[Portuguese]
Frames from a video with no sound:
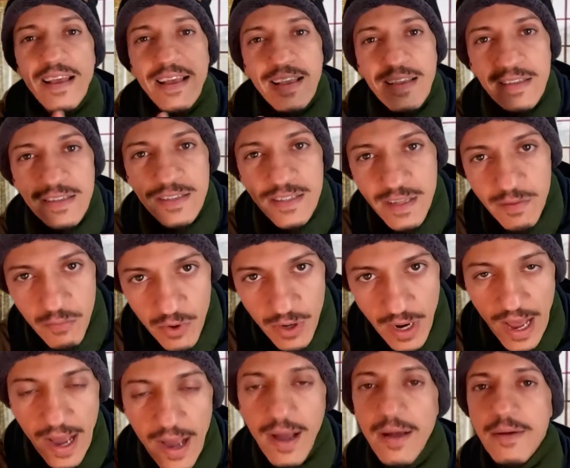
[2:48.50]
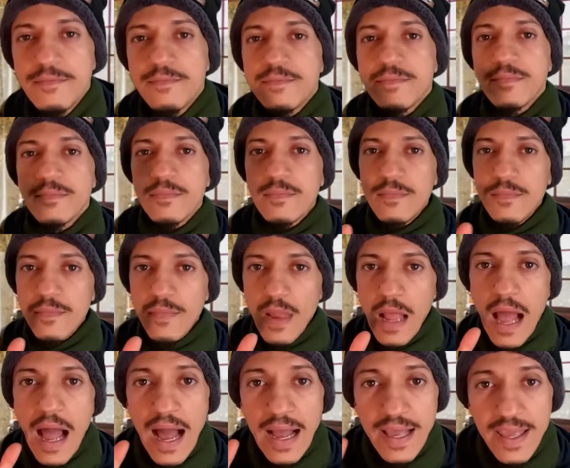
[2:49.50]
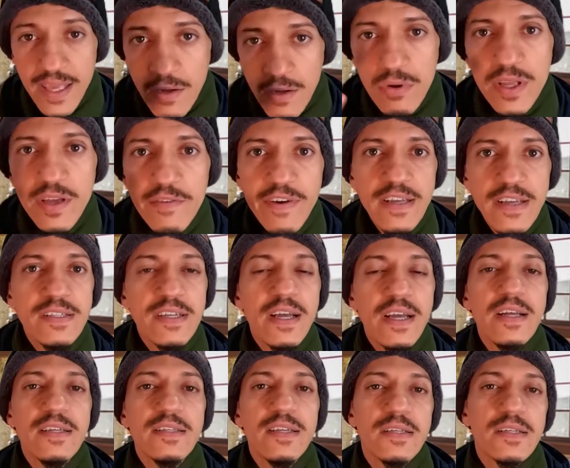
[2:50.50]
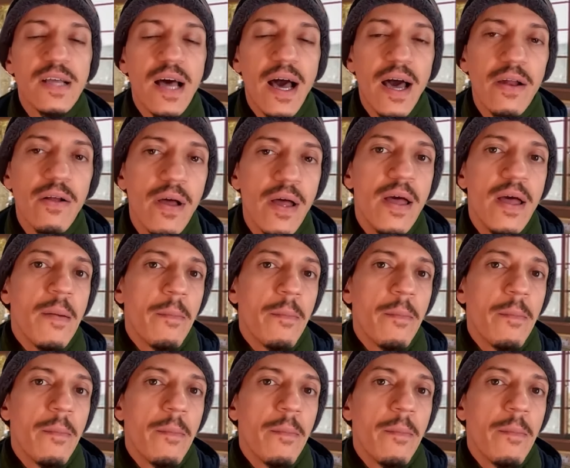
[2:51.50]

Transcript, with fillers: simular aquilo que vai ser necessário